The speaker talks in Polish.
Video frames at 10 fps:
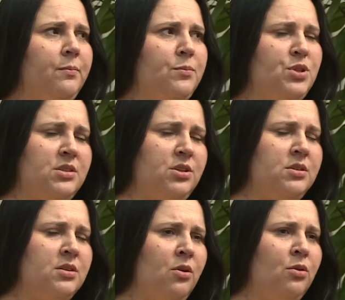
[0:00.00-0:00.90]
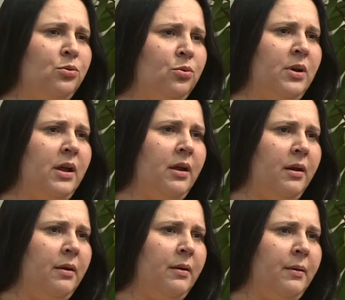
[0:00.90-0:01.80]
przez dziecko, które
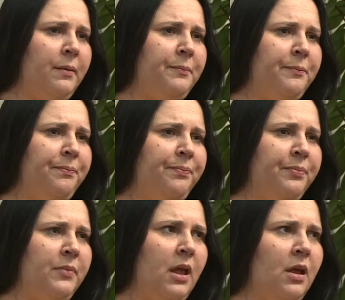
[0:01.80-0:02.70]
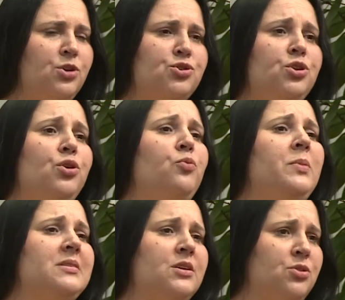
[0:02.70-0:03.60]
jeszcze nie
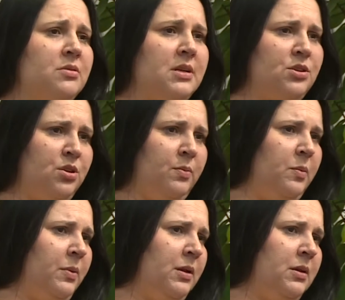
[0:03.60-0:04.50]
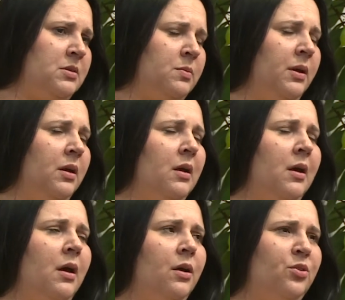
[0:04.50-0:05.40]
umie zarządzać tymi pieniędzmi, pieniędzmi,
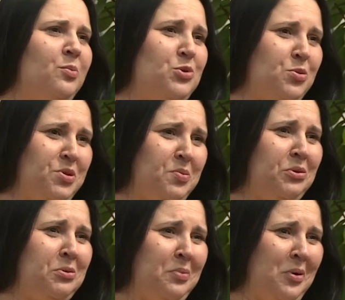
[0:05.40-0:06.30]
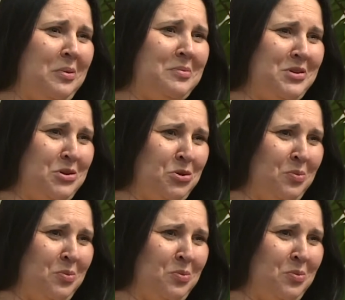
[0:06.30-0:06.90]
to może być potem problem z resztą